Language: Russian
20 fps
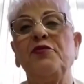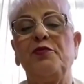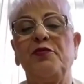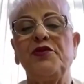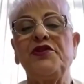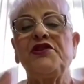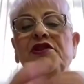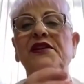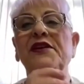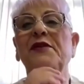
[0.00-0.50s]

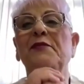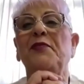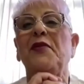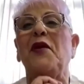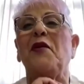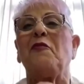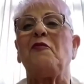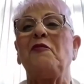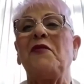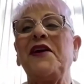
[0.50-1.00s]
после
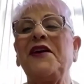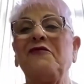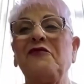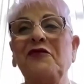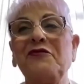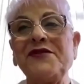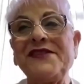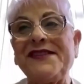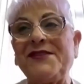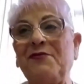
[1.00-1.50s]
моего
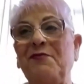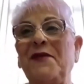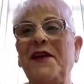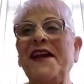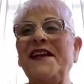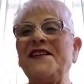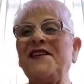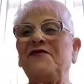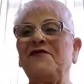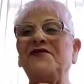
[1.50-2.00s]

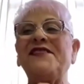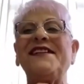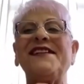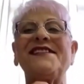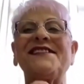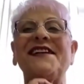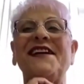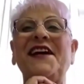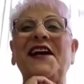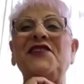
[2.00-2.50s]
выступления
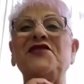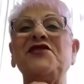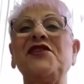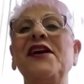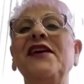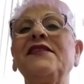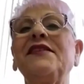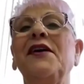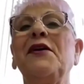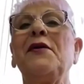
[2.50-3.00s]
все
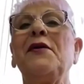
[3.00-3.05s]
захотят